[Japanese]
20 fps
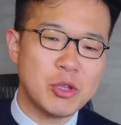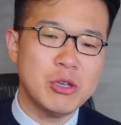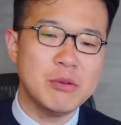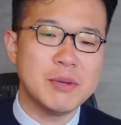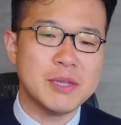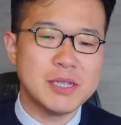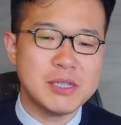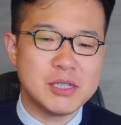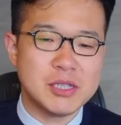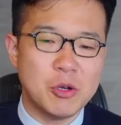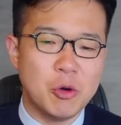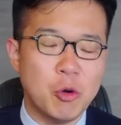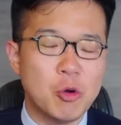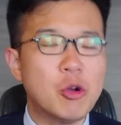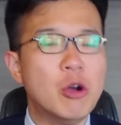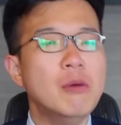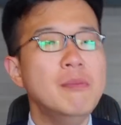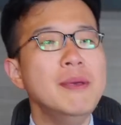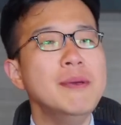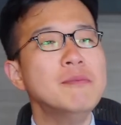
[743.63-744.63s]
ばですね、お
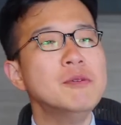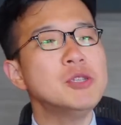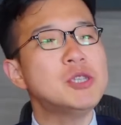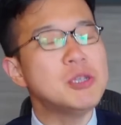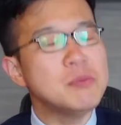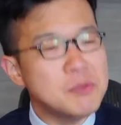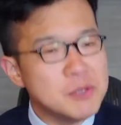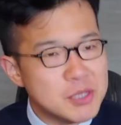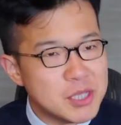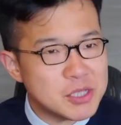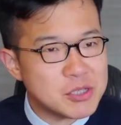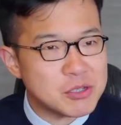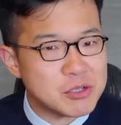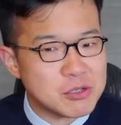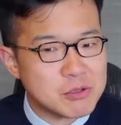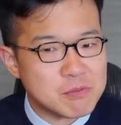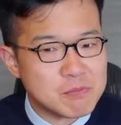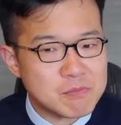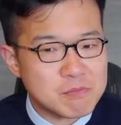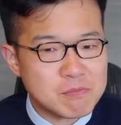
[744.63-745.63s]
米も自分で作
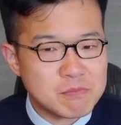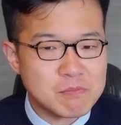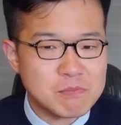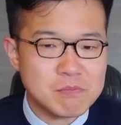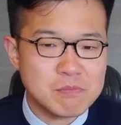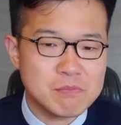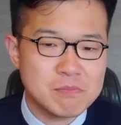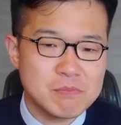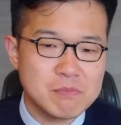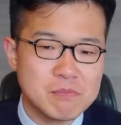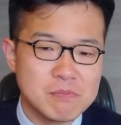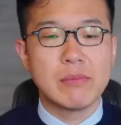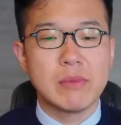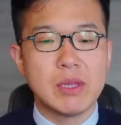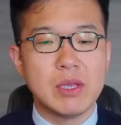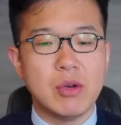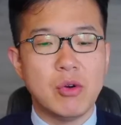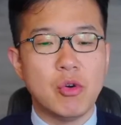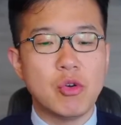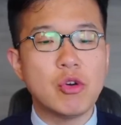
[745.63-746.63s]
る。
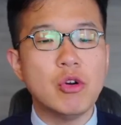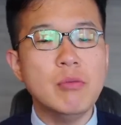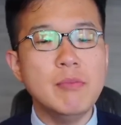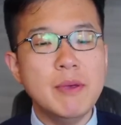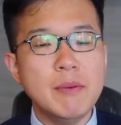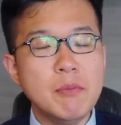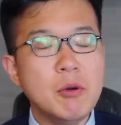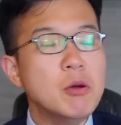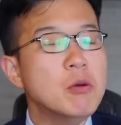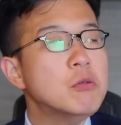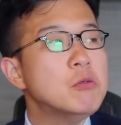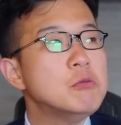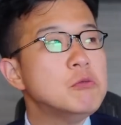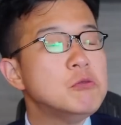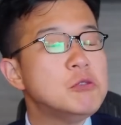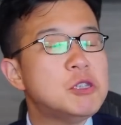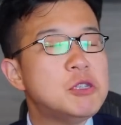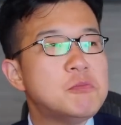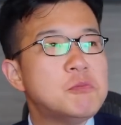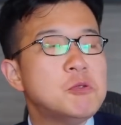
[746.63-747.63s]
お米も
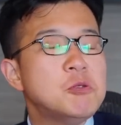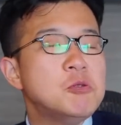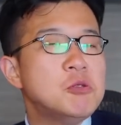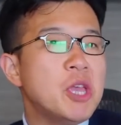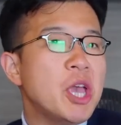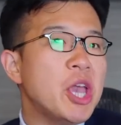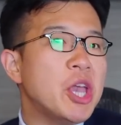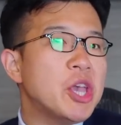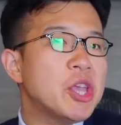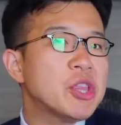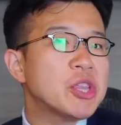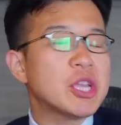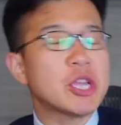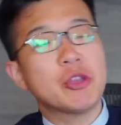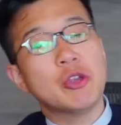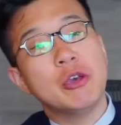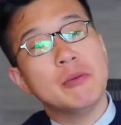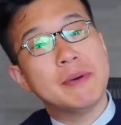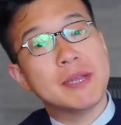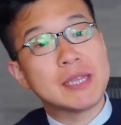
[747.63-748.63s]
自分で、
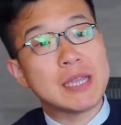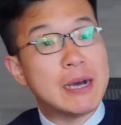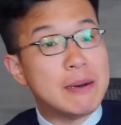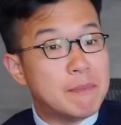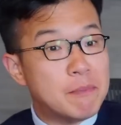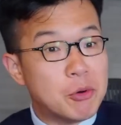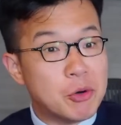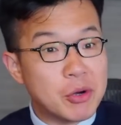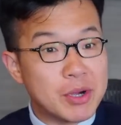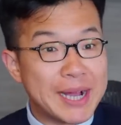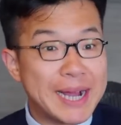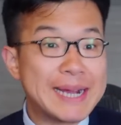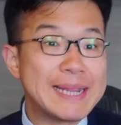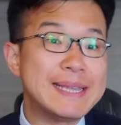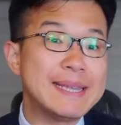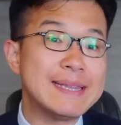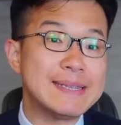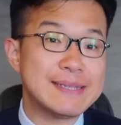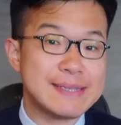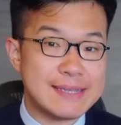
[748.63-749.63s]
例えば田んぼを借り
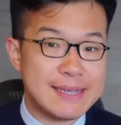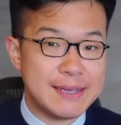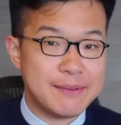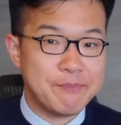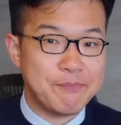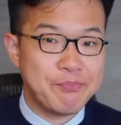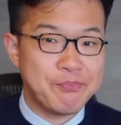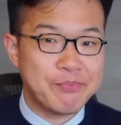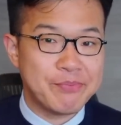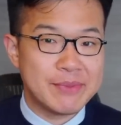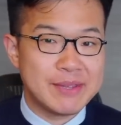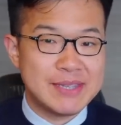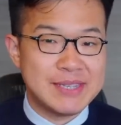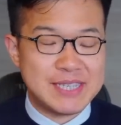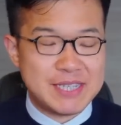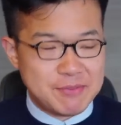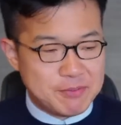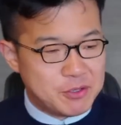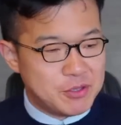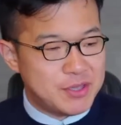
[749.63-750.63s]
てですね、
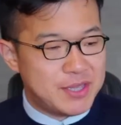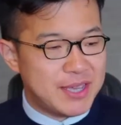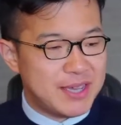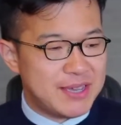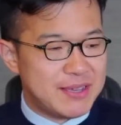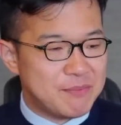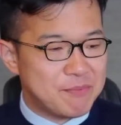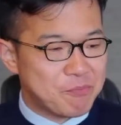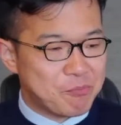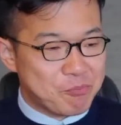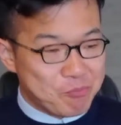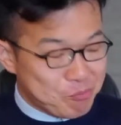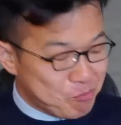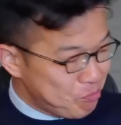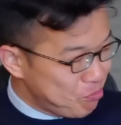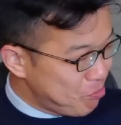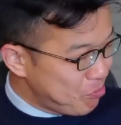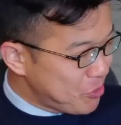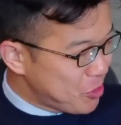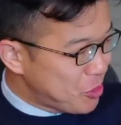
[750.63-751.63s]
自分で
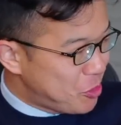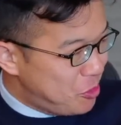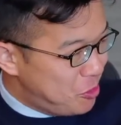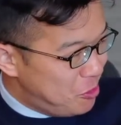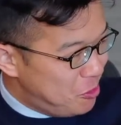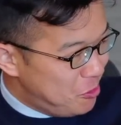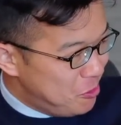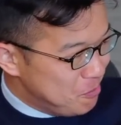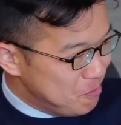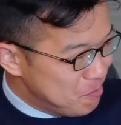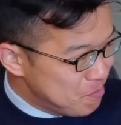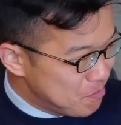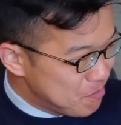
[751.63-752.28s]
こ